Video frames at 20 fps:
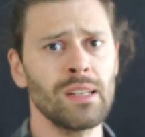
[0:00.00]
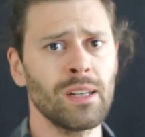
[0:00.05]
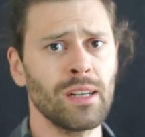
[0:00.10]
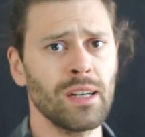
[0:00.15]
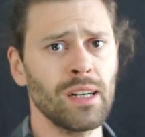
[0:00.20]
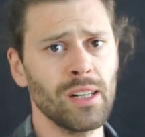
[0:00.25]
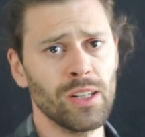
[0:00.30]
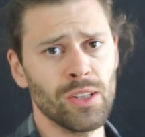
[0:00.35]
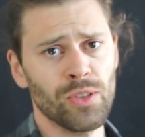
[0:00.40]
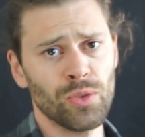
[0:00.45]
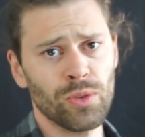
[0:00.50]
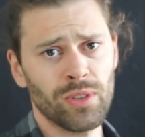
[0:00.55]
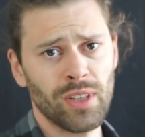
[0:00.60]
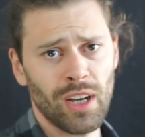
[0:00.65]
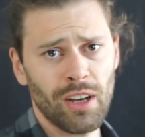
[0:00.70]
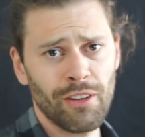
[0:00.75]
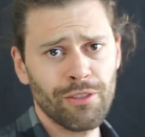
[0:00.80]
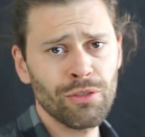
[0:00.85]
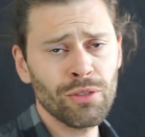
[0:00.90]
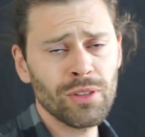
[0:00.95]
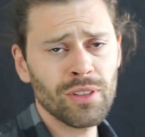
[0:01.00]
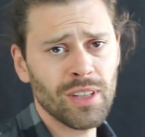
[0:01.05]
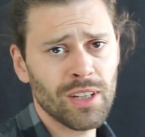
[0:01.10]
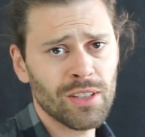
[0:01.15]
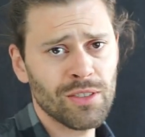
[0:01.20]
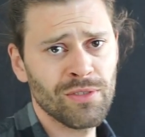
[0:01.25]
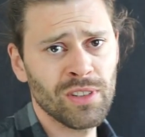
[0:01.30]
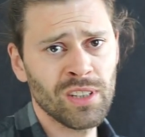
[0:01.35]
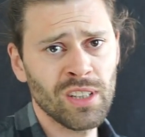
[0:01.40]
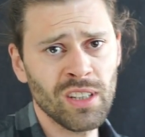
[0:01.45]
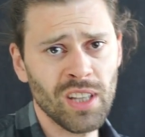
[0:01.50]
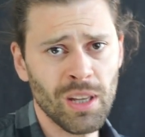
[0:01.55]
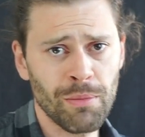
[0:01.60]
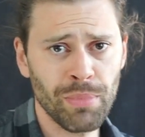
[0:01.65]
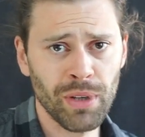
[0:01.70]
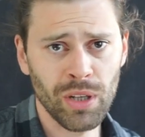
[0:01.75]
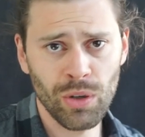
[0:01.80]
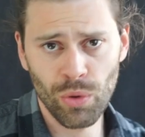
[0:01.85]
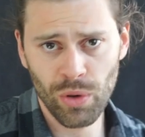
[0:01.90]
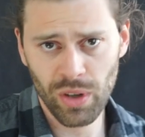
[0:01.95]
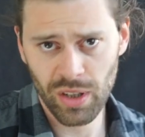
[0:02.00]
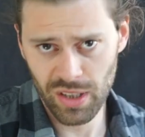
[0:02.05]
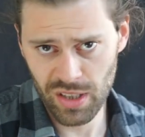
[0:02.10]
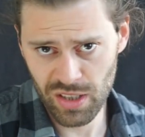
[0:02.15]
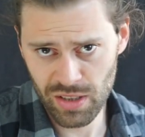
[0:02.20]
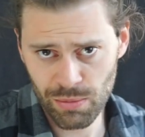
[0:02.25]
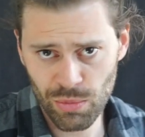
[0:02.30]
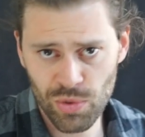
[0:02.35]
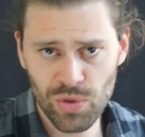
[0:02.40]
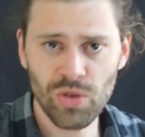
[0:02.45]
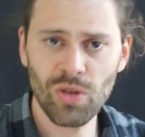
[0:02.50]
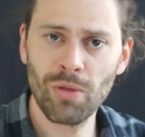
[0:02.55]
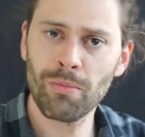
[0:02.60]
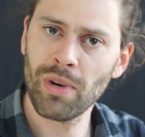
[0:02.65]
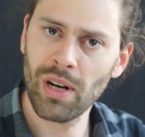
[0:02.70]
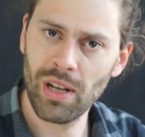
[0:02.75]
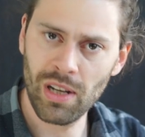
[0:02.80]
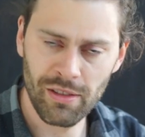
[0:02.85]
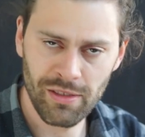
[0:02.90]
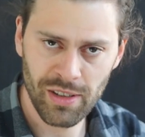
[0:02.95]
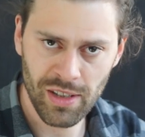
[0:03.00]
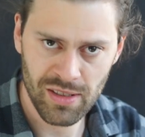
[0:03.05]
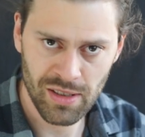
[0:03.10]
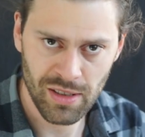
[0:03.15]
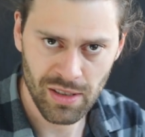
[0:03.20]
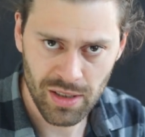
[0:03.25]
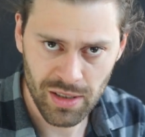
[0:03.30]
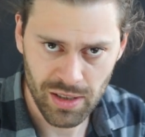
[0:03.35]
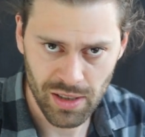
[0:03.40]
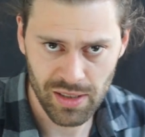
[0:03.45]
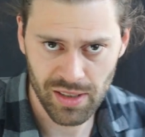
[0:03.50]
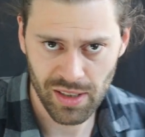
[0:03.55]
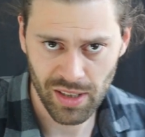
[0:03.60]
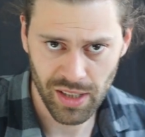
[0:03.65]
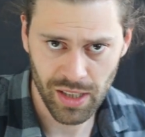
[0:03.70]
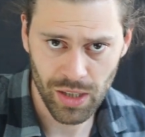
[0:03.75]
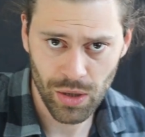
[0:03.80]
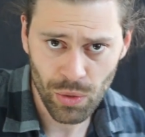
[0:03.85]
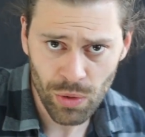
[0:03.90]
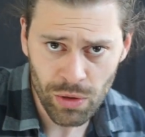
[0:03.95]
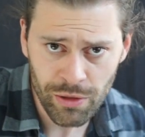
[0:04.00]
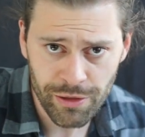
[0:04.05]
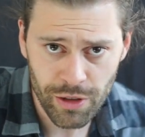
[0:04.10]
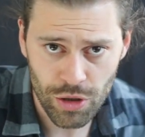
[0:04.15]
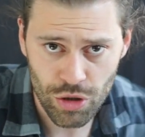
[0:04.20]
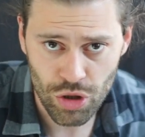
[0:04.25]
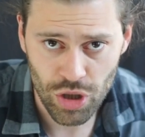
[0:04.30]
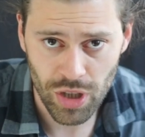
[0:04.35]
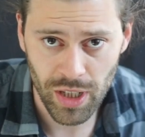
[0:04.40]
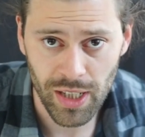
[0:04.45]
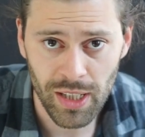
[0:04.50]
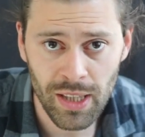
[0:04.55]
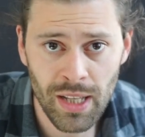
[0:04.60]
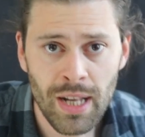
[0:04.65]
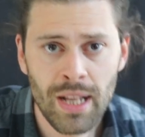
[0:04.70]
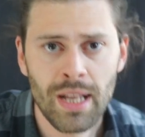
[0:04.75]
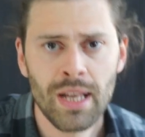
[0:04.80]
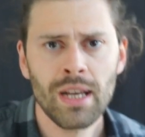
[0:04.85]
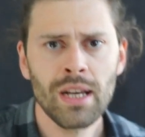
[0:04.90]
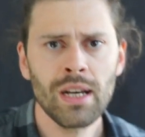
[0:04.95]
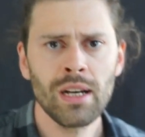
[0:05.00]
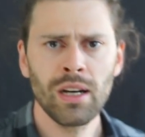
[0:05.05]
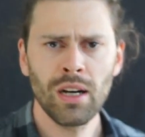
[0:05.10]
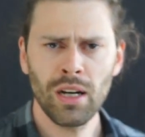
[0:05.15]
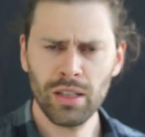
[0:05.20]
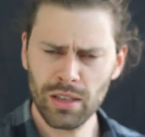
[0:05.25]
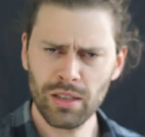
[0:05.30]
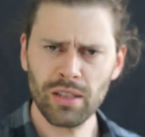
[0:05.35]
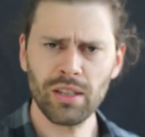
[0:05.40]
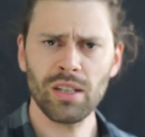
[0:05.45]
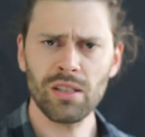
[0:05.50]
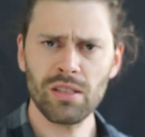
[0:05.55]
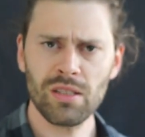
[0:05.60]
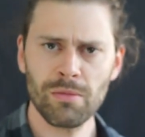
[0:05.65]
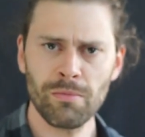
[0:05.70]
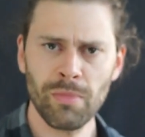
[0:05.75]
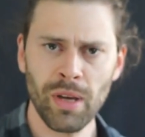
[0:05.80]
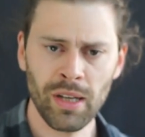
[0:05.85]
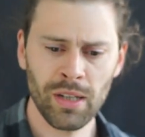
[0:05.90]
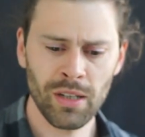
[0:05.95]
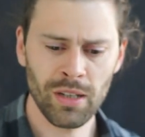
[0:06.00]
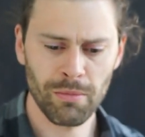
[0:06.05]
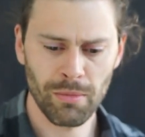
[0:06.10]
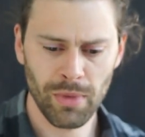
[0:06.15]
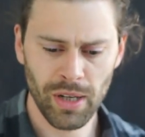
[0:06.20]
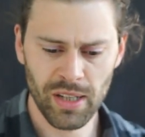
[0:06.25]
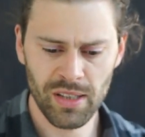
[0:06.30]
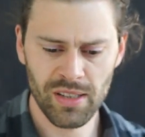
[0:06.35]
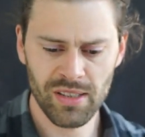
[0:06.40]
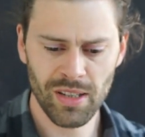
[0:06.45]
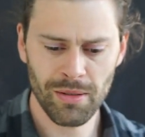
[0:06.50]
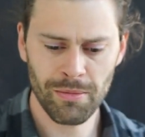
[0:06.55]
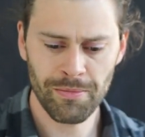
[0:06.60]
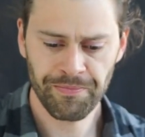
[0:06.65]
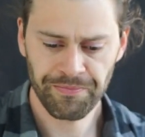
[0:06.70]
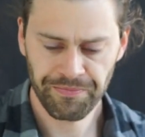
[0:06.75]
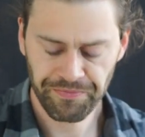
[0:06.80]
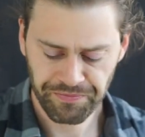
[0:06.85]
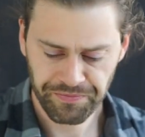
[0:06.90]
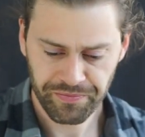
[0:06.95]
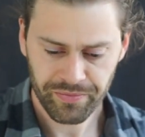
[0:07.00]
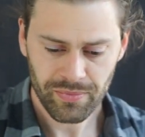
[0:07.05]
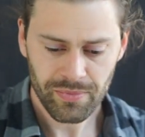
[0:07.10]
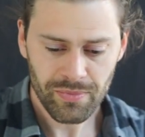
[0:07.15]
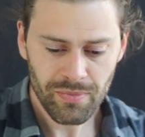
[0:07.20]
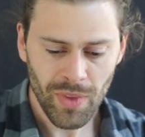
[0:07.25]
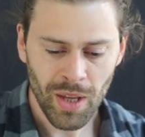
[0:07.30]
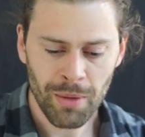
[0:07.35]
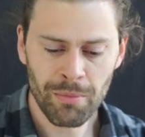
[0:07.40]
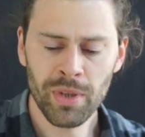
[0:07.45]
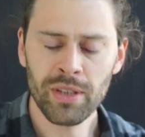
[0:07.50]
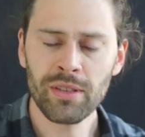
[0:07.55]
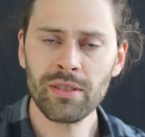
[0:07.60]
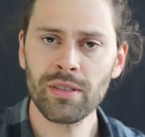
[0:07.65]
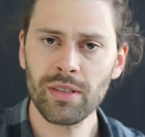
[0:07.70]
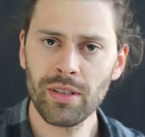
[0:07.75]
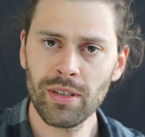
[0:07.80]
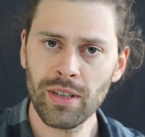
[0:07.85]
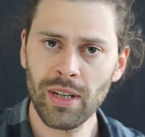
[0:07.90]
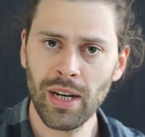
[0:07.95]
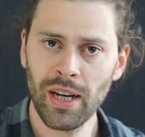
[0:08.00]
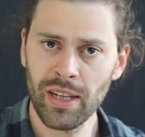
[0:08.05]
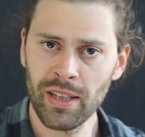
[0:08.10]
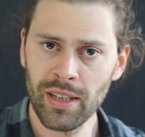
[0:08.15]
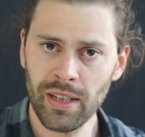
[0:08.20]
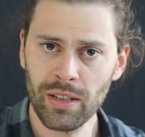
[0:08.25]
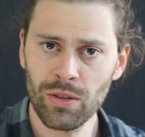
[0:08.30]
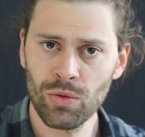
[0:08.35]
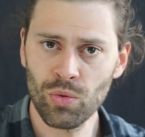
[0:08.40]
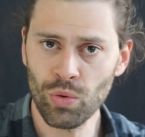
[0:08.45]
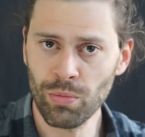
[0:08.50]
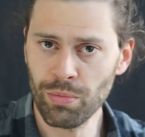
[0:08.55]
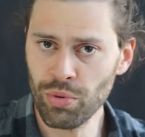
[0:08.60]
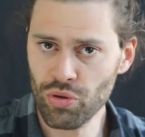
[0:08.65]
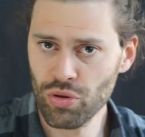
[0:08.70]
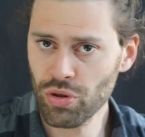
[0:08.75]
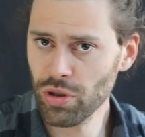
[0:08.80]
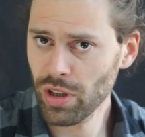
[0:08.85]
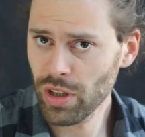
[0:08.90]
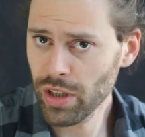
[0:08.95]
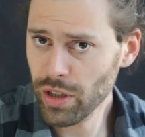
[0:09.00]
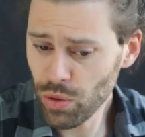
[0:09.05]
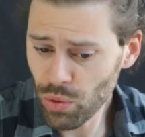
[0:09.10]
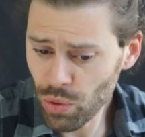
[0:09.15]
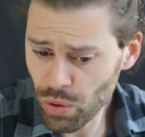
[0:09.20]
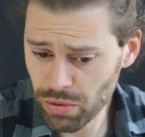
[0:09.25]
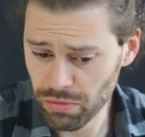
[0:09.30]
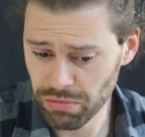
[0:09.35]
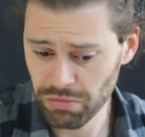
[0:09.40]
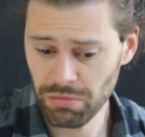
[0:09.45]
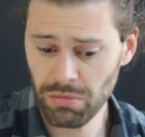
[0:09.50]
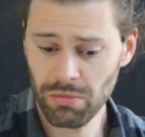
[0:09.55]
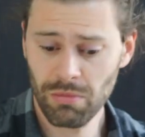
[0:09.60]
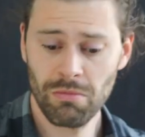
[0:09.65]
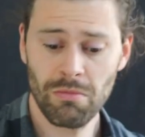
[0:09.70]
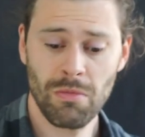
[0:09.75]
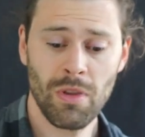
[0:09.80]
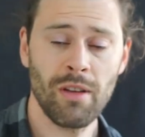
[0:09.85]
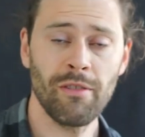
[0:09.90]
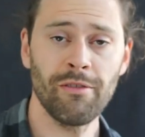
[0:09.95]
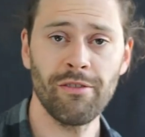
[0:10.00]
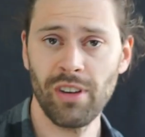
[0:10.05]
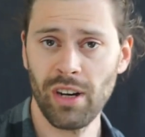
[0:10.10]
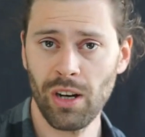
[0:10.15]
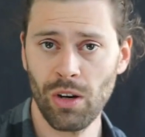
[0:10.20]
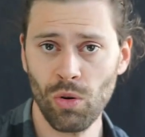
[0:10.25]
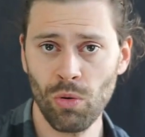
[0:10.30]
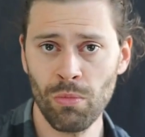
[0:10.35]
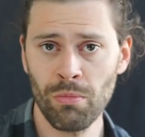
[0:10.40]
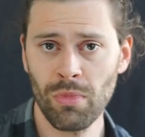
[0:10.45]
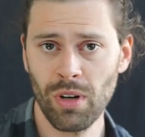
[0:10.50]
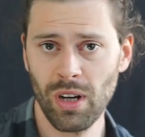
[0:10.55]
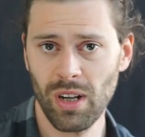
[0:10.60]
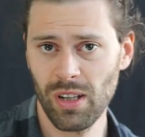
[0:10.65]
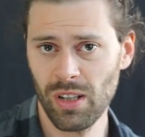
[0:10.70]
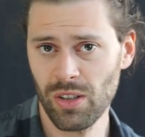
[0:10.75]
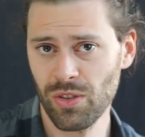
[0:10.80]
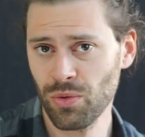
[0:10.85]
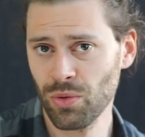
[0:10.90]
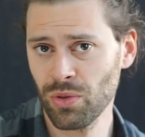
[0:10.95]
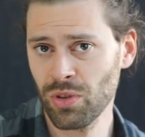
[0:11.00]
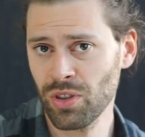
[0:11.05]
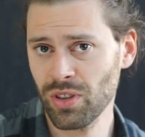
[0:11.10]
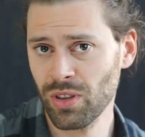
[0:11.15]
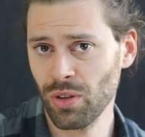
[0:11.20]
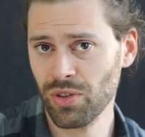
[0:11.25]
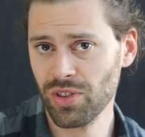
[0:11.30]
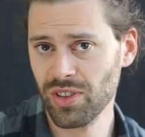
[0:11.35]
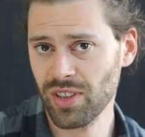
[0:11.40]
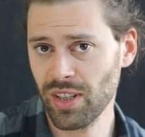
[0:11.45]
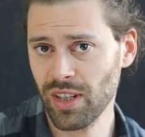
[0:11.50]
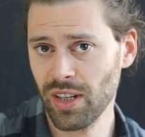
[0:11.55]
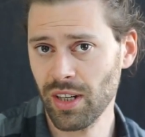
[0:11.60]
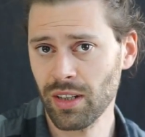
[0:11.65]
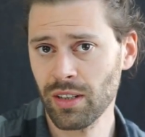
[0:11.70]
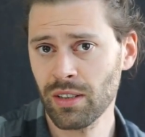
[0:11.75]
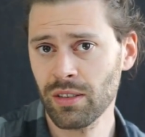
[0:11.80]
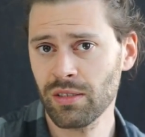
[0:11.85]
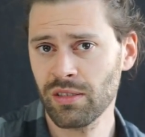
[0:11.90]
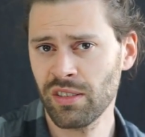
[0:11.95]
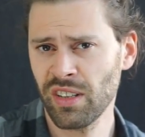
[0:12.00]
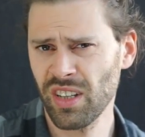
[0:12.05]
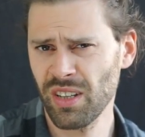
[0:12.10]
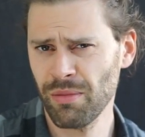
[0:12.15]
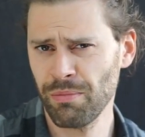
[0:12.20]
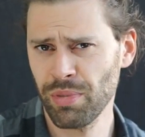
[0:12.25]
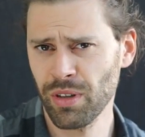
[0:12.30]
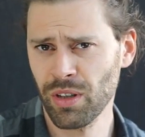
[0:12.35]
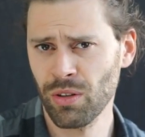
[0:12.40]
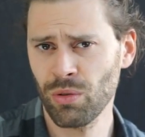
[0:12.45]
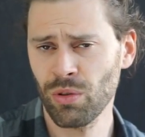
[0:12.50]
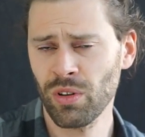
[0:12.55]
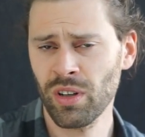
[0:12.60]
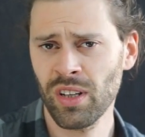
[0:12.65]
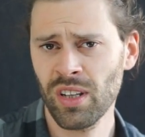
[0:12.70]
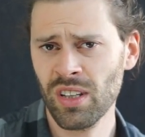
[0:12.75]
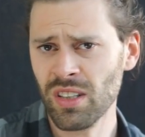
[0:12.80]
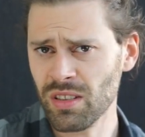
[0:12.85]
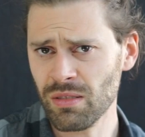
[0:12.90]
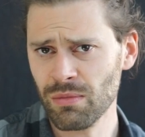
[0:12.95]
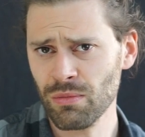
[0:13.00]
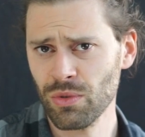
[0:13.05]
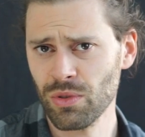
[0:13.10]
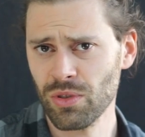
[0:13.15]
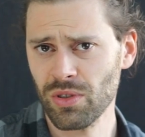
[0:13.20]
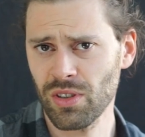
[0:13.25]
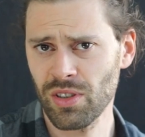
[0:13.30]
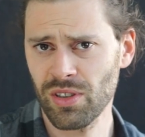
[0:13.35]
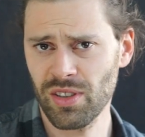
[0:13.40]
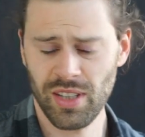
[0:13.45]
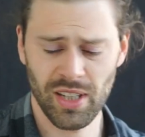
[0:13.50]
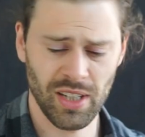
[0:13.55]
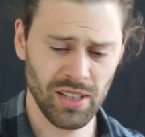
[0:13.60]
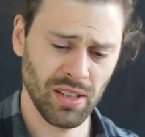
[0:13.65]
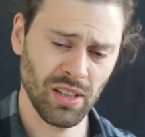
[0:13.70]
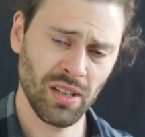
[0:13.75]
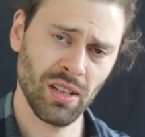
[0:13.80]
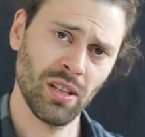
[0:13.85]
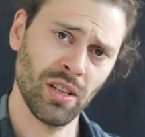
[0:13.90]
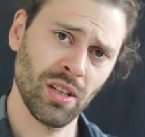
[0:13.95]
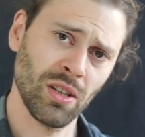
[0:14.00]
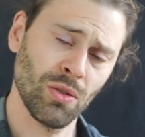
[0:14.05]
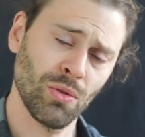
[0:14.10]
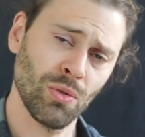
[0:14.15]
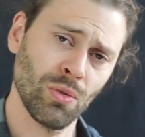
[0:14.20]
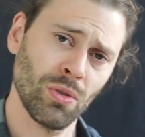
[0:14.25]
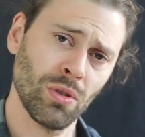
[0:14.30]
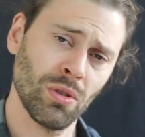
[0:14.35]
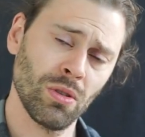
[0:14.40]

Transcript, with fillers: Also dafür, dass wir den Epikureismus normalerweise nicht als Religion verstehen, hat er eine ganze Menge gemeinsam mit äh, einigen typischen Religionen. Warum also nicht auch sagen, der Epikureismus ist eine Religion?